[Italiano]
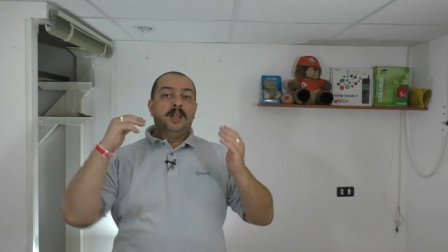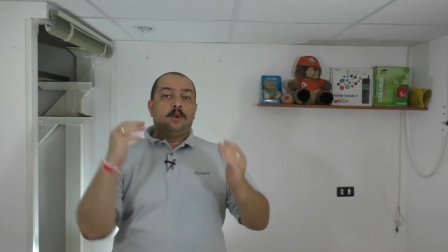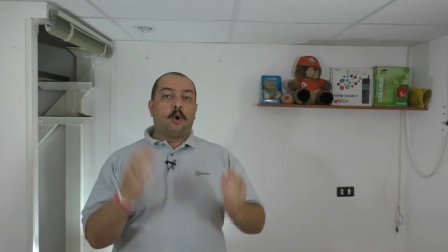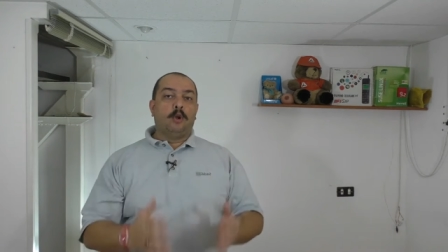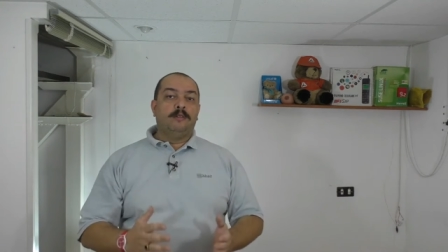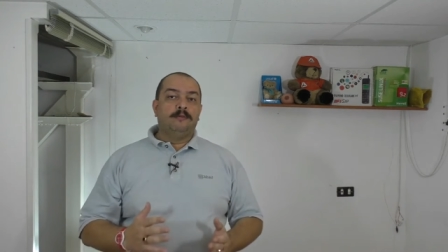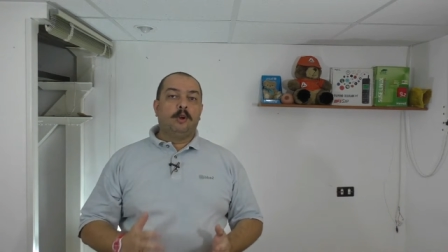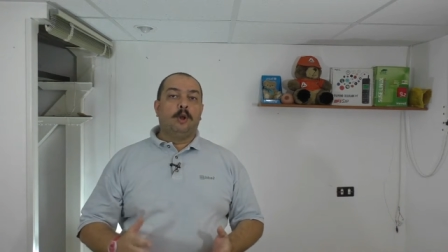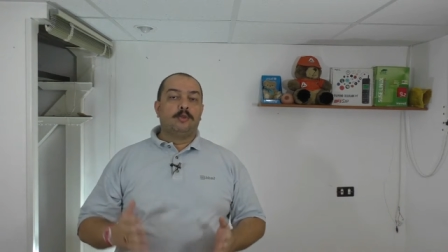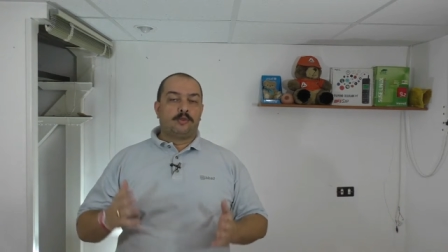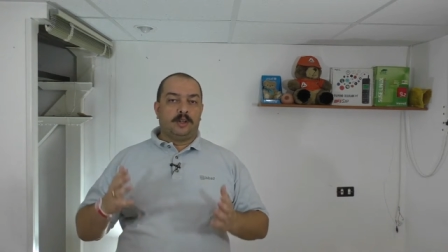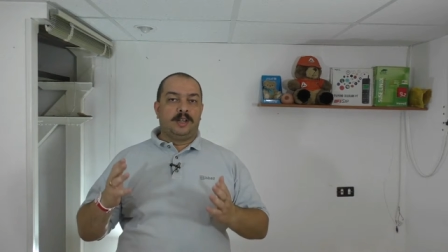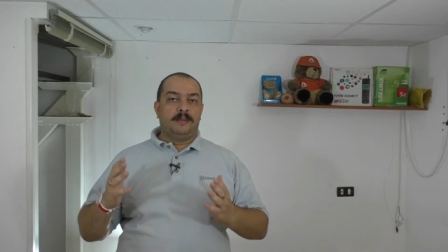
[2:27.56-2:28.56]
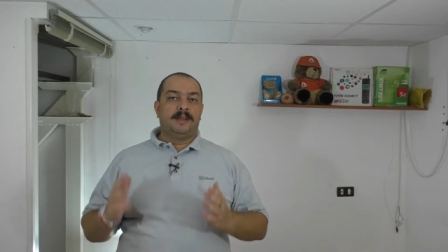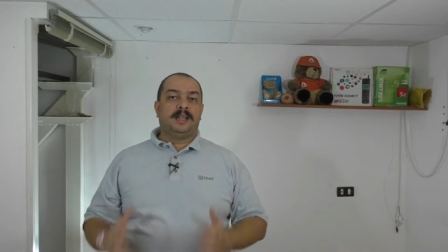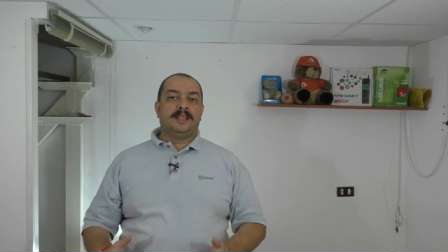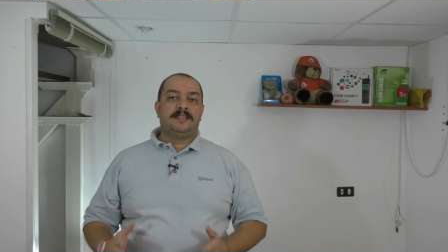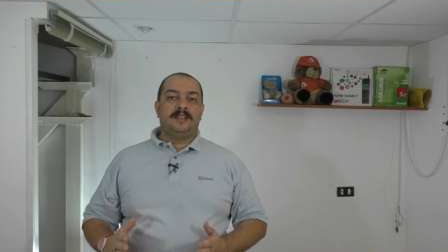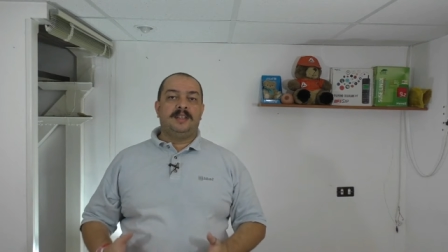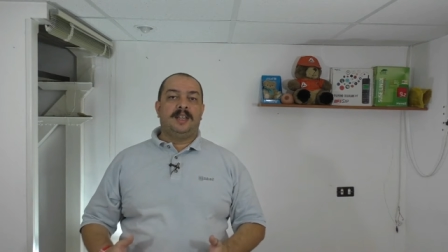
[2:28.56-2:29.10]
coinvolgere i
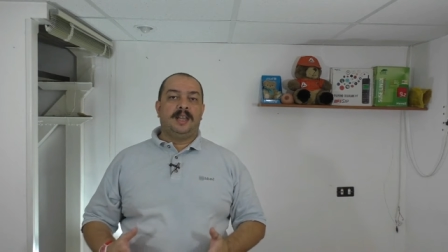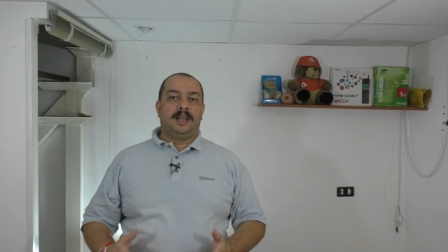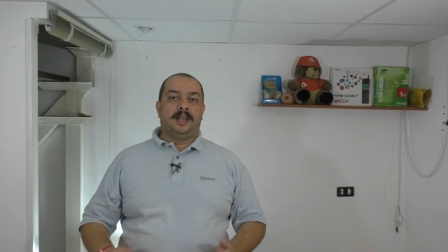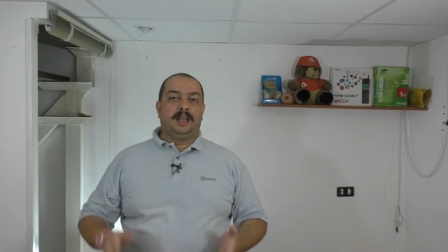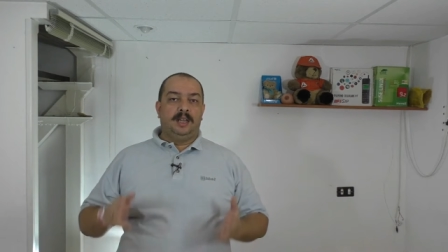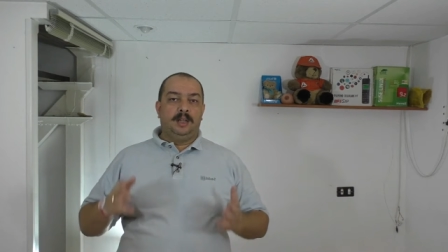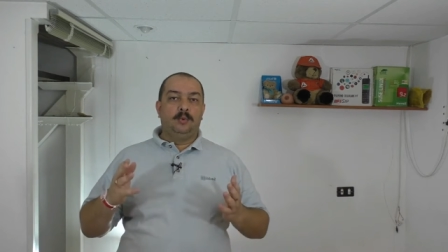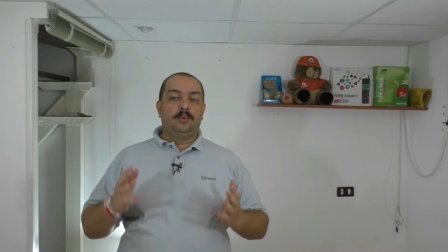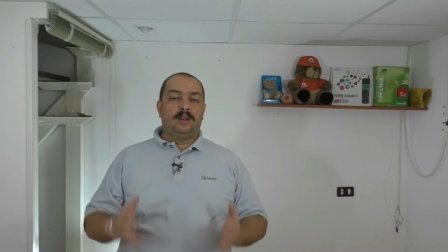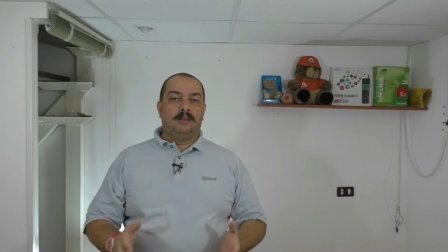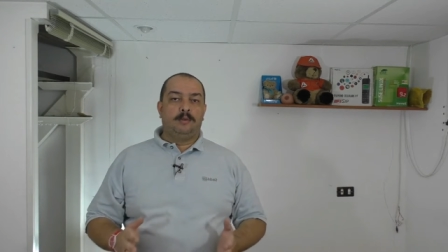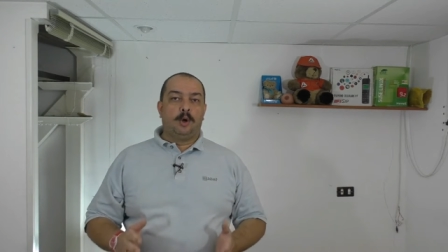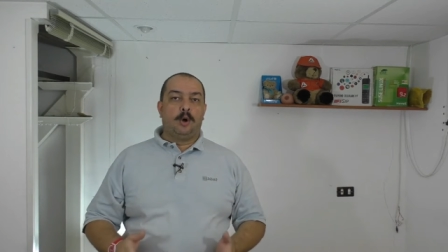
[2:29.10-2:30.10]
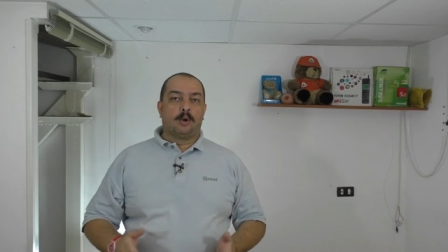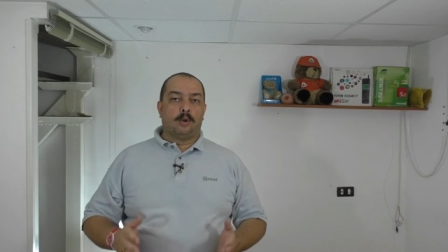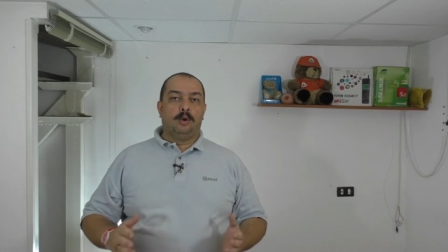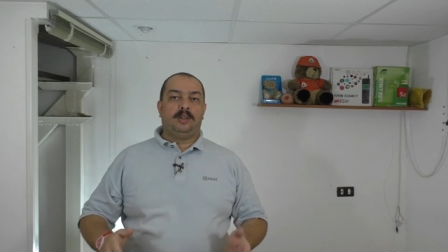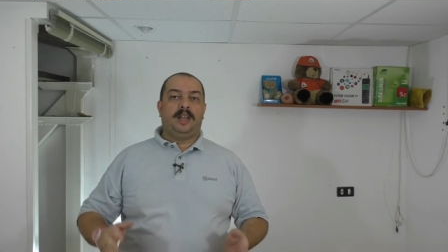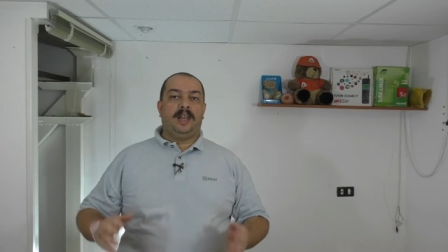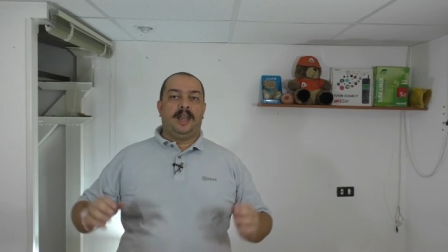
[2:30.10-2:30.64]
magazzinieri in un
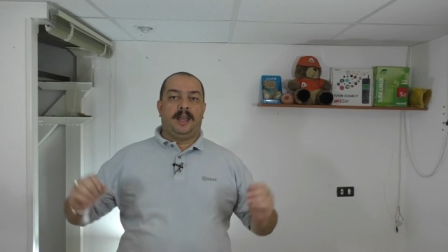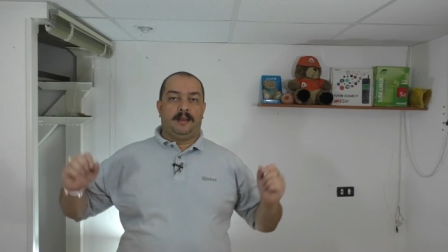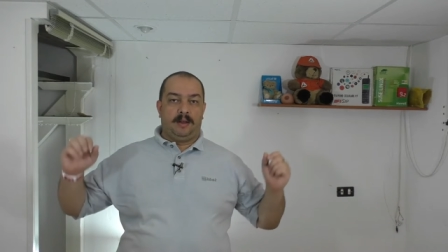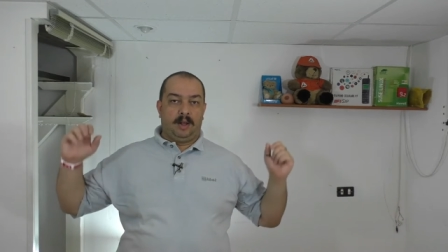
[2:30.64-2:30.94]
lavoro che,